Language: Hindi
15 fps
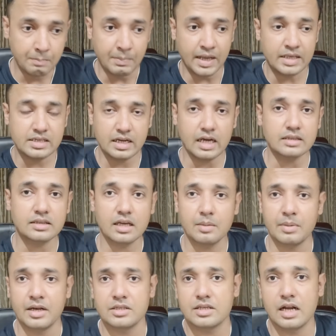मैनेजर आता
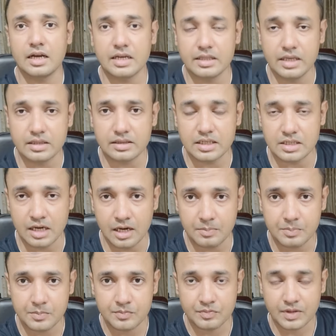है मैनेजर आके देखता है जनाब